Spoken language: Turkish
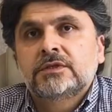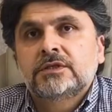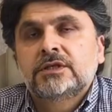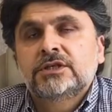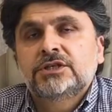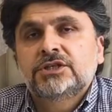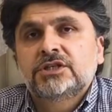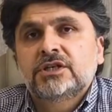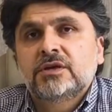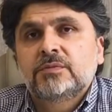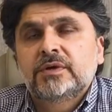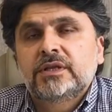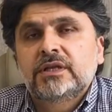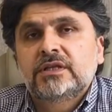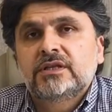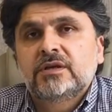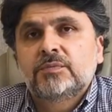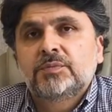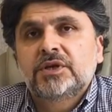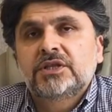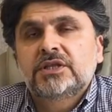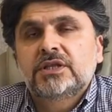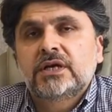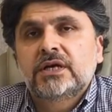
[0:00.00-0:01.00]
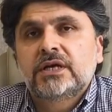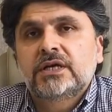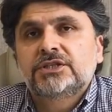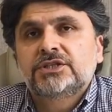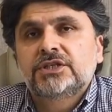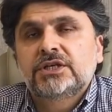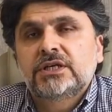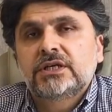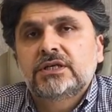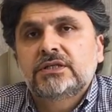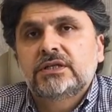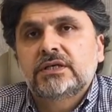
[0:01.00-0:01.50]
Dış gebelikte beta
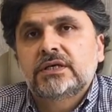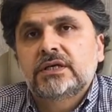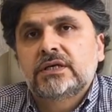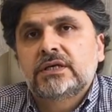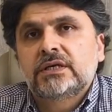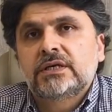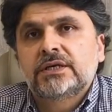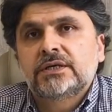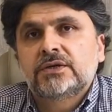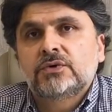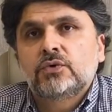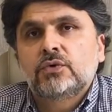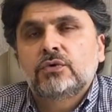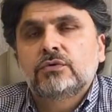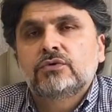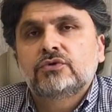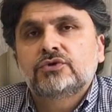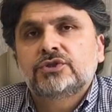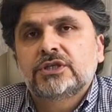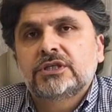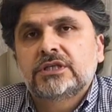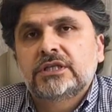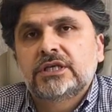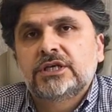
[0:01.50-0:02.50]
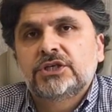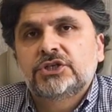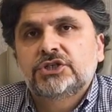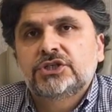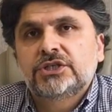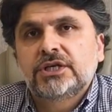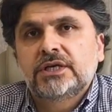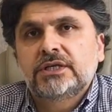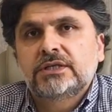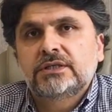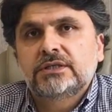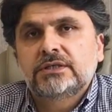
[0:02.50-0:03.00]
HCG değerleri oldukça
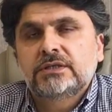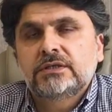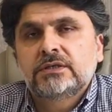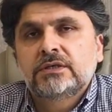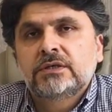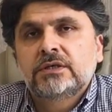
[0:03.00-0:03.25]
değişkendir.